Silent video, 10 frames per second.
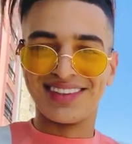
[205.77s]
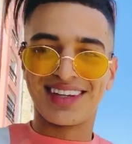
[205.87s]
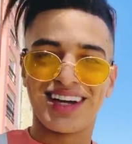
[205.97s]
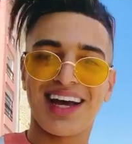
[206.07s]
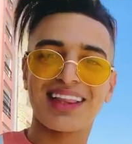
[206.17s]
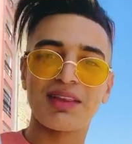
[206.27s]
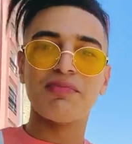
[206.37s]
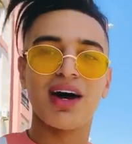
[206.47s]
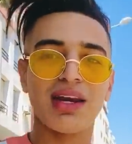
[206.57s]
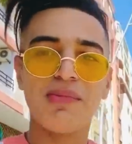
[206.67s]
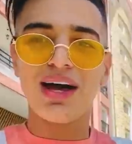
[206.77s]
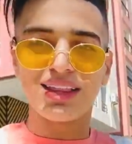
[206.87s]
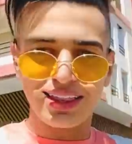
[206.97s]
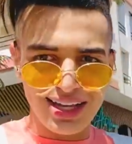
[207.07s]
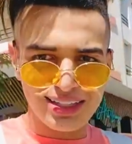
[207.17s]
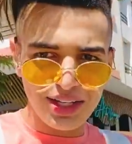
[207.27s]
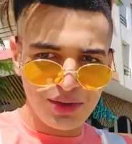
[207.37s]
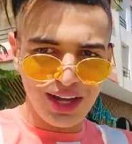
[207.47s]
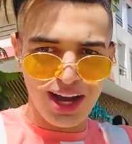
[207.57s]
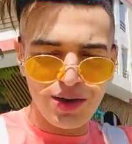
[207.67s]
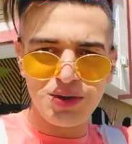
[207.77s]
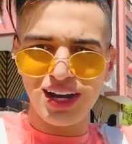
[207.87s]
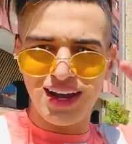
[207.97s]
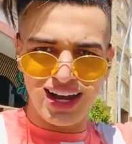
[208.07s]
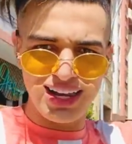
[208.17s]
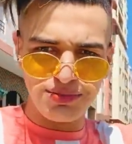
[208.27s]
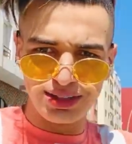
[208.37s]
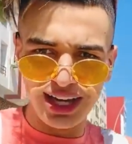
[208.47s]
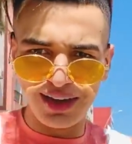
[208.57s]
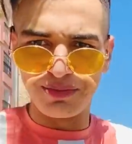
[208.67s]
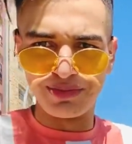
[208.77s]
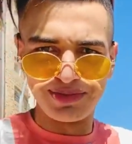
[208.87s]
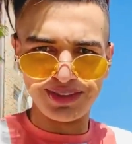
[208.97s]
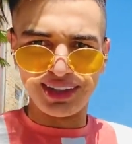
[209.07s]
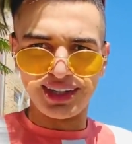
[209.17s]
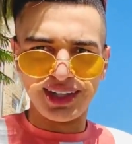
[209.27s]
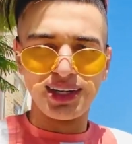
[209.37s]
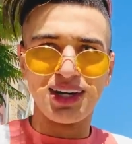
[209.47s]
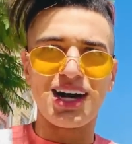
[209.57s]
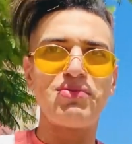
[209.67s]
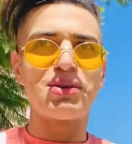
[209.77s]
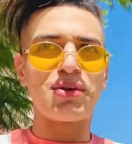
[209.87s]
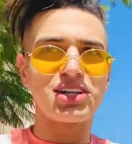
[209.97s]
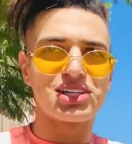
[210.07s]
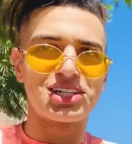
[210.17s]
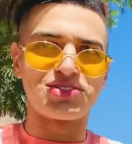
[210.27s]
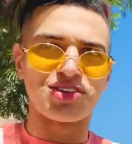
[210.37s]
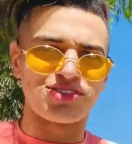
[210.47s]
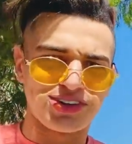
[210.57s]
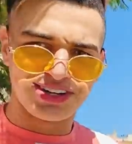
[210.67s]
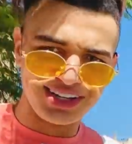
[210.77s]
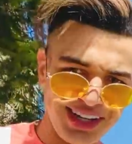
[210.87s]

حد ما انا مع هاد الناس هادو غيحققوا كاع الاحلام ديالهم عبير ما غنشدش فك فك